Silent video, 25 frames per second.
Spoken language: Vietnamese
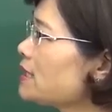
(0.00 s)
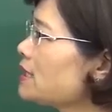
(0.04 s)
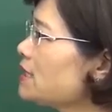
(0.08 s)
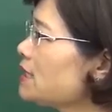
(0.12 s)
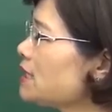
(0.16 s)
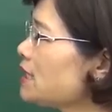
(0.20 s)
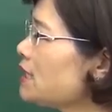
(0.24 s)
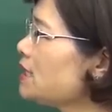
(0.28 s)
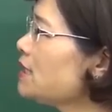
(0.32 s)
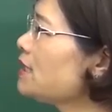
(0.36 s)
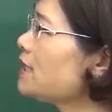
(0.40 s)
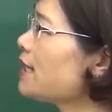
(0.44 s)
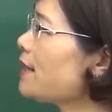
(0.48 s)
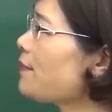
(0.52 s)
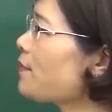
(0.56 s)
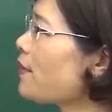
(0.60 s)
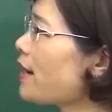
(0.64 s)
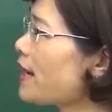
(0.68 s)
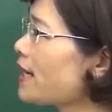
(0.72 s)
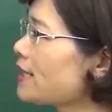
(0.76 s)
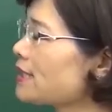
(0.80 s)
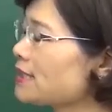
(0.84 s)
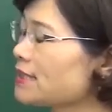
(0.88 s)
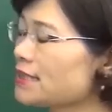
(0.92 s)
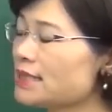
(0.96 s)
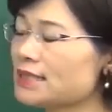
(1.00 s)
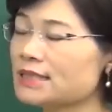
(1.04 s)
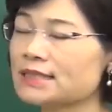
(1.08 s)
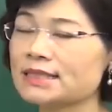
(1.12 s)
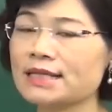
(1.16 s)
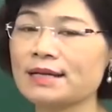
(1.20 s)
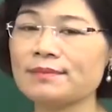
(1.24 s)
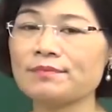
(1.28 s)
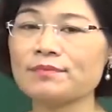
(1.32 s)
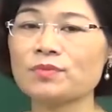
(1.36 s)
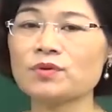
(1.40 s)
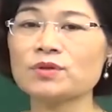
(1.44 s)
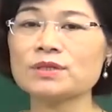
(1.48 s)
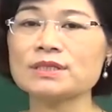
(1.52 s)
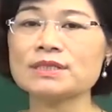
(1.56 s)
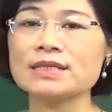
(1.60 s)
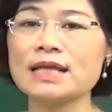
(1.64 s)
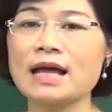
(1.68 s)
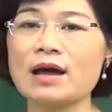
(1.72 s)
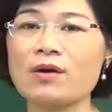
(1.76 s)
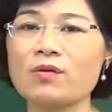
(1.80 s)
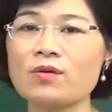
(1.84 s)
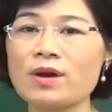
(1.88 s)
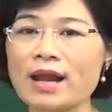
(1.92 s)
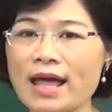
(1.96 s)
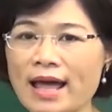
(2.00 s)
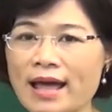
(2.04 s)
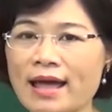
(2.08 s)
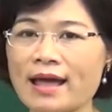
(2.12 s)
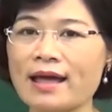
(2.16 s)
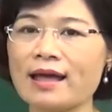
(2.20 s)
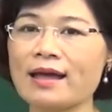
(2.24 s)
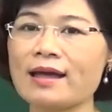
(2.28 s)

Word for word: 9 năm 1946 là